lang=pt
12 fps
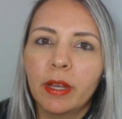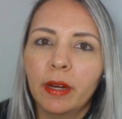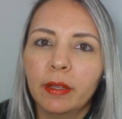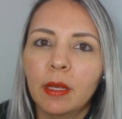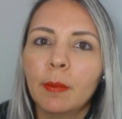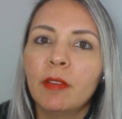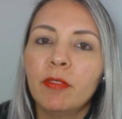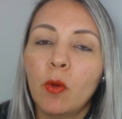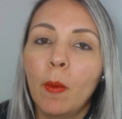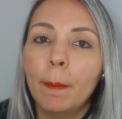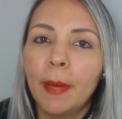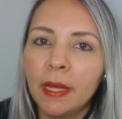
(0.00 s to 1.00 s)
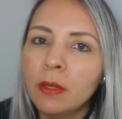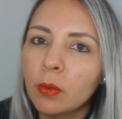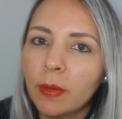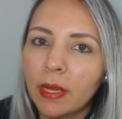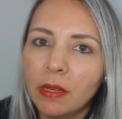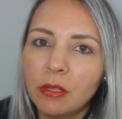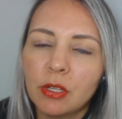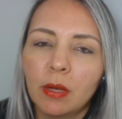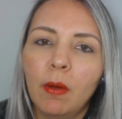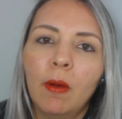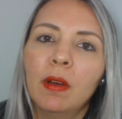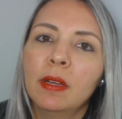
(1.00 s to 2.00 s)
Ela também ficou bem doente
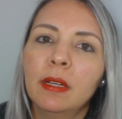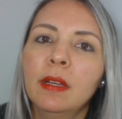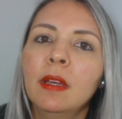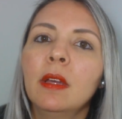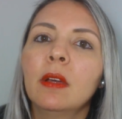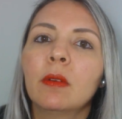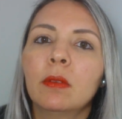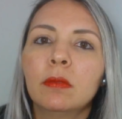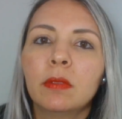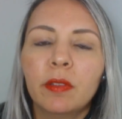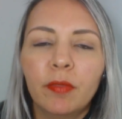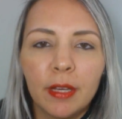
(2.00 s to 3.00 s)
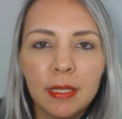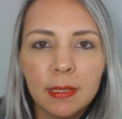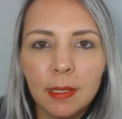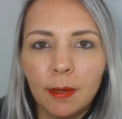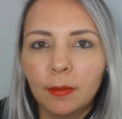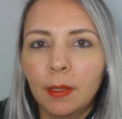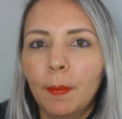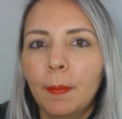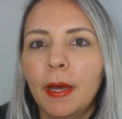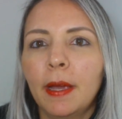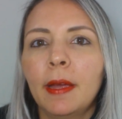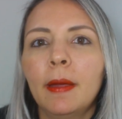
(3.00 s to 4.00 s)
agora, com infecção
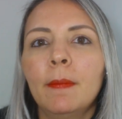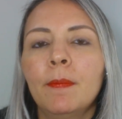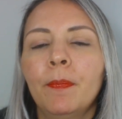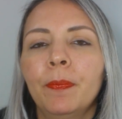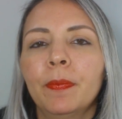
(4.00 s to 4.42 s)
também,